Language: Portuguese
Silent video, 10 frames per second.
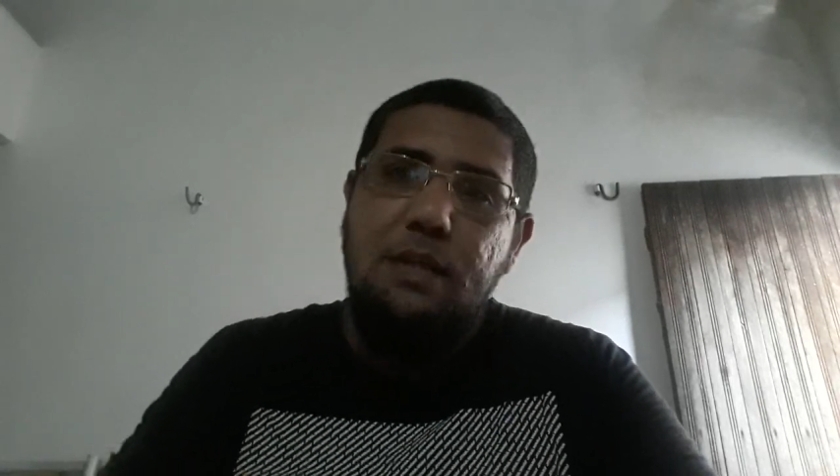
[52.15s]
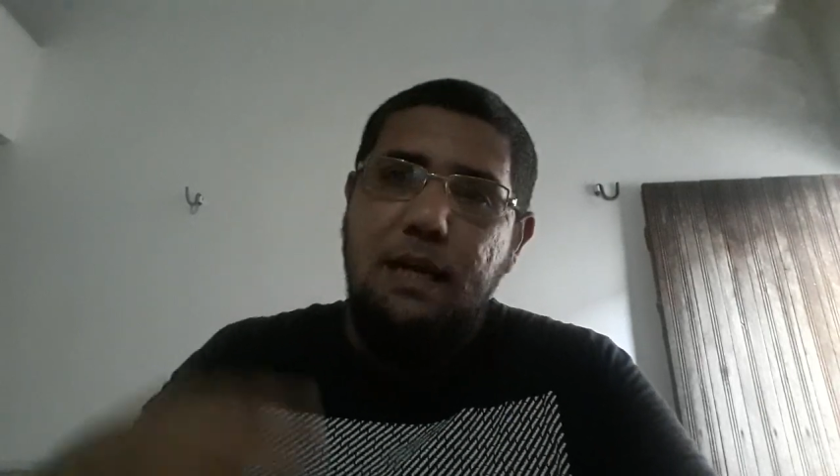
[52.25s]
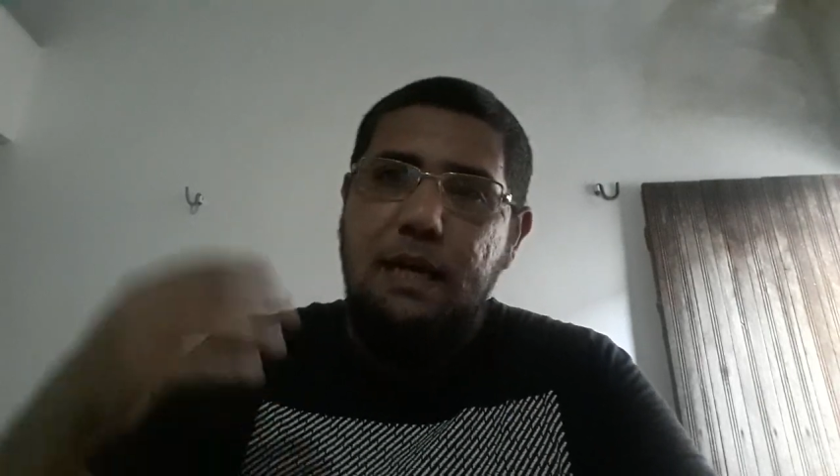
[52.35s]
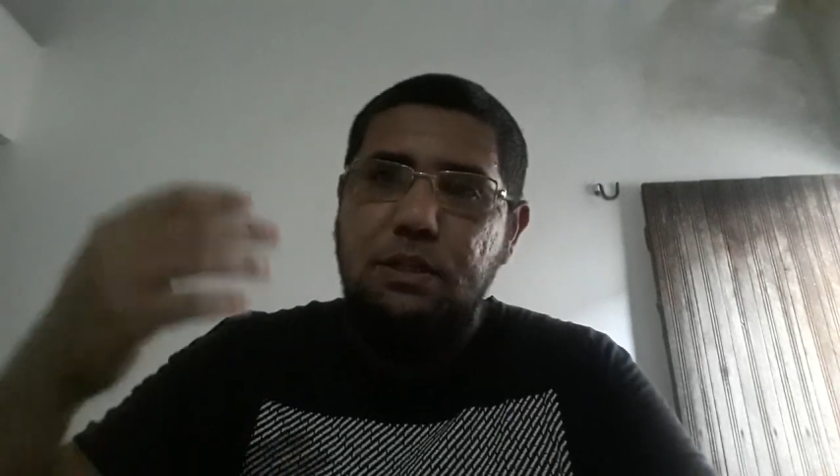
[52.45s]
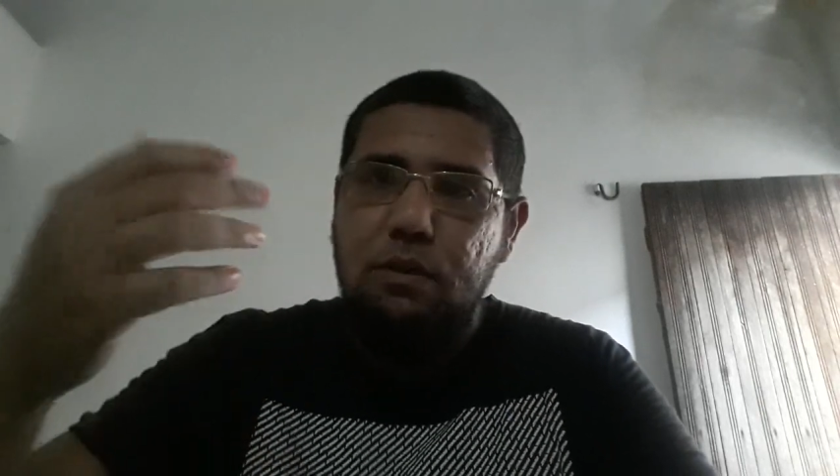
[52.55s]
ir na
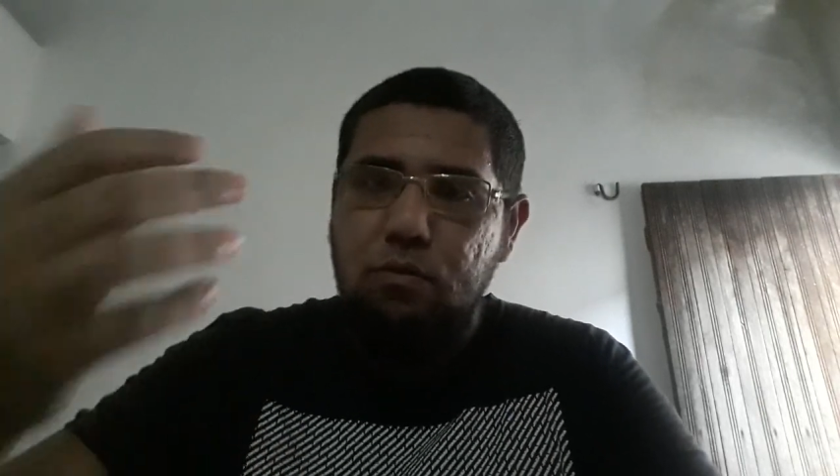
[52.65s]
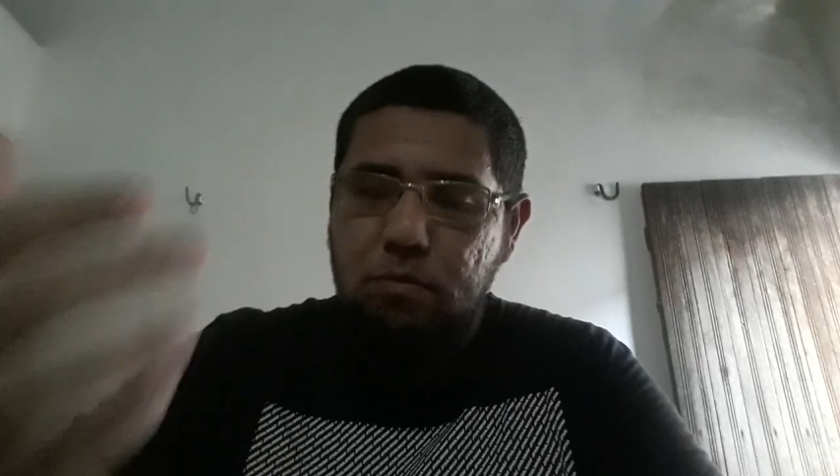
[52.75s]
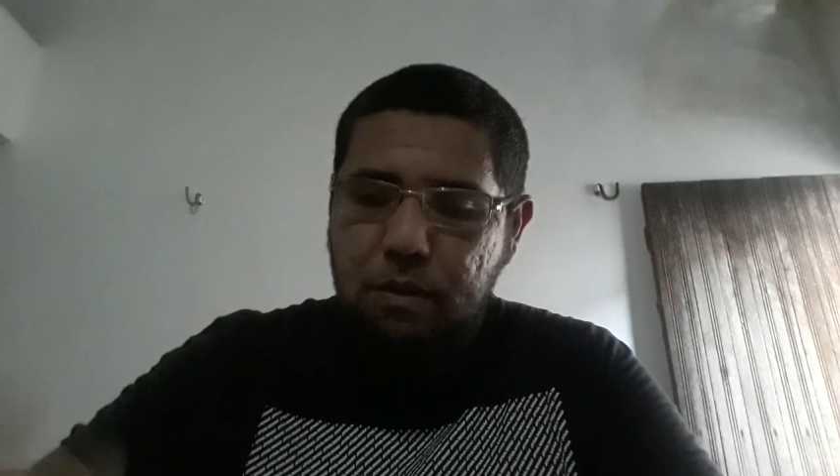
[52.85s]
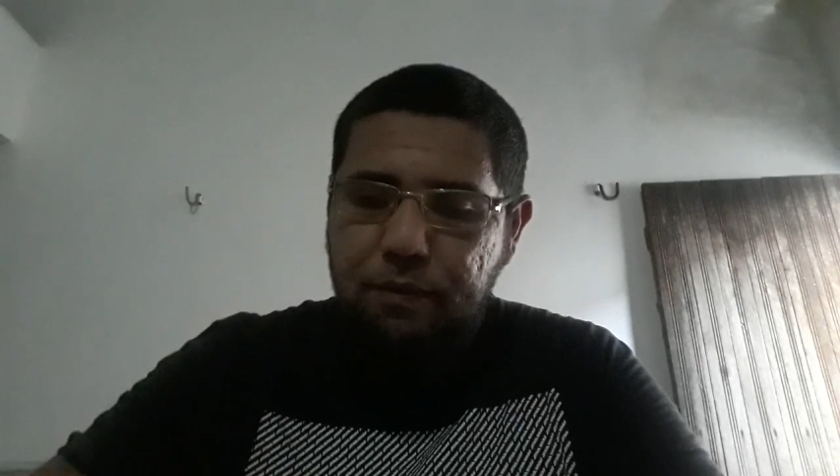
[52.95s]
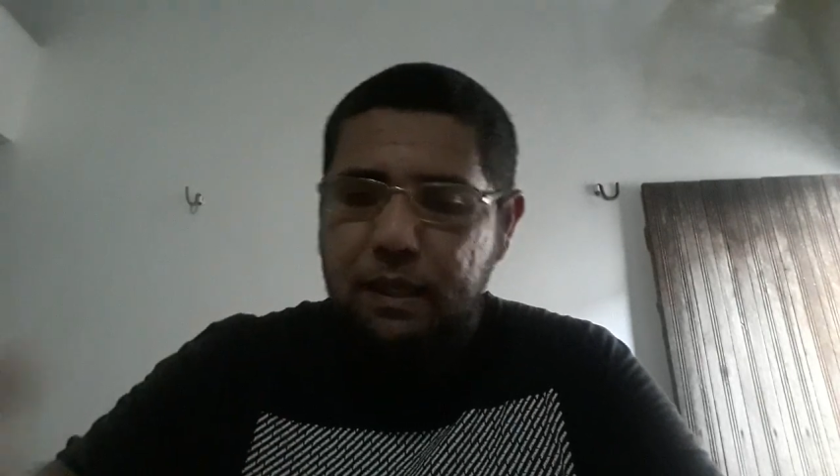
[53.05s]
Caixa
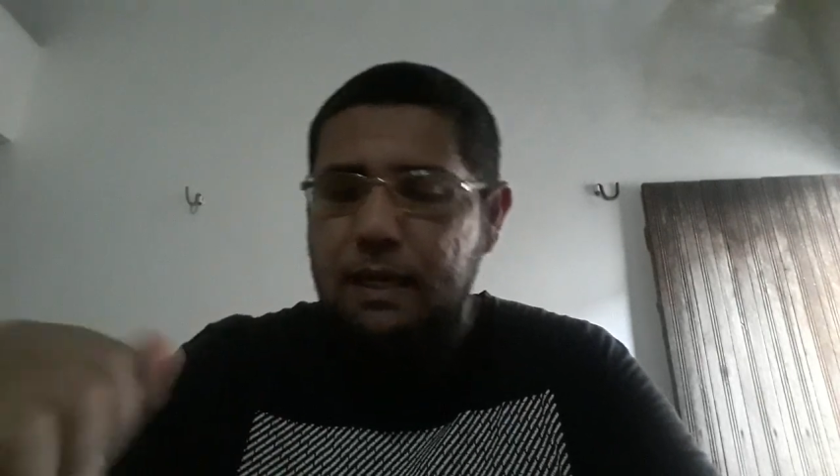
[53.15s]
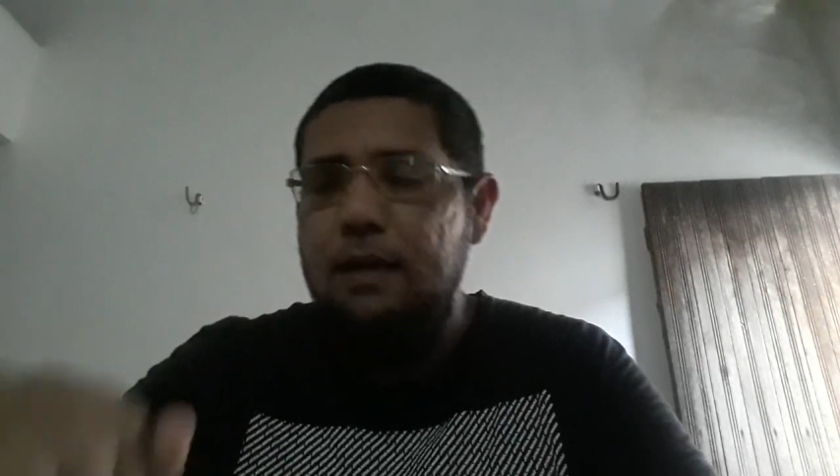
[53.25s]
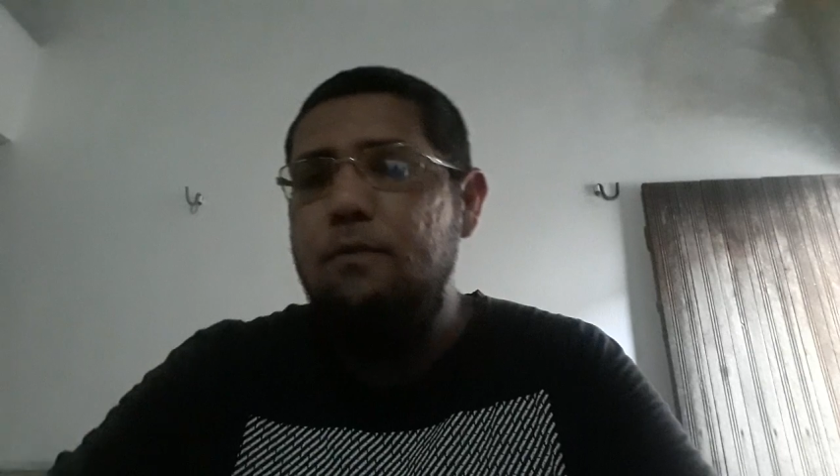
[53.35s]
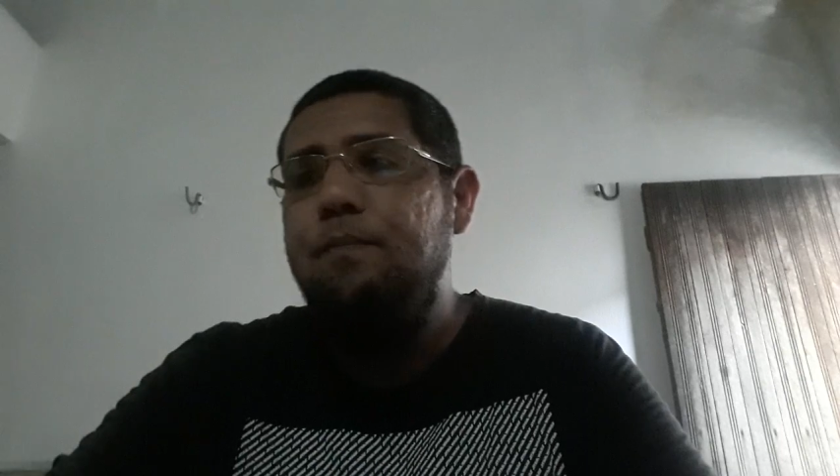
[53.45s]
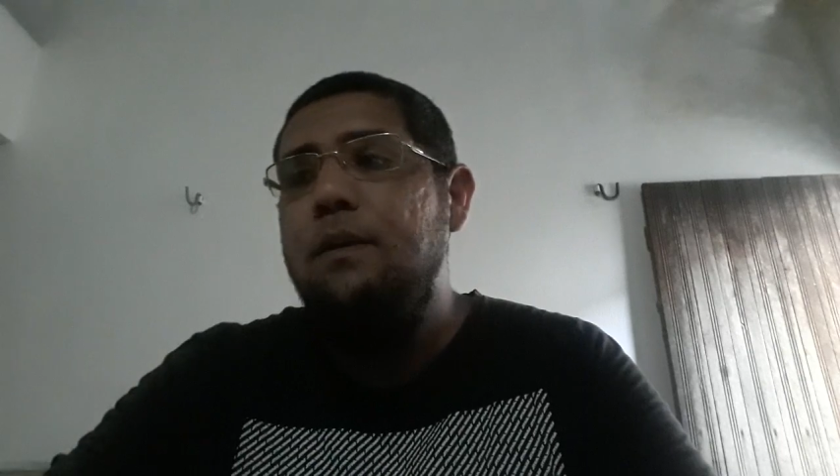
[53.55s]
Econômica
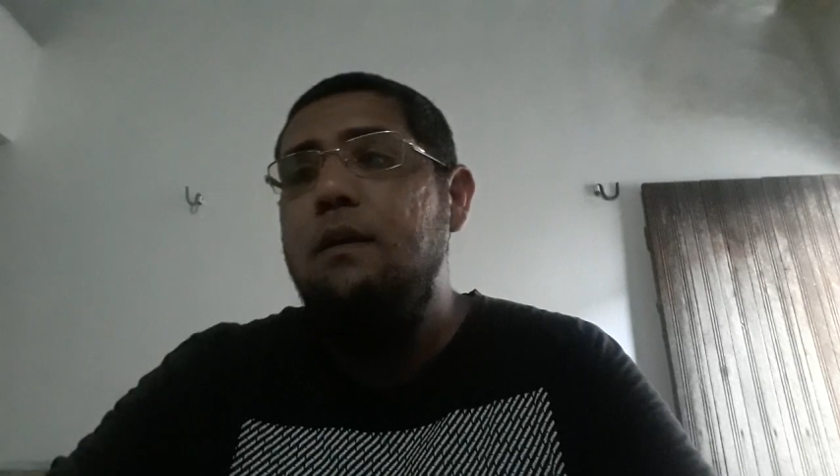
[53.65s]
Federal,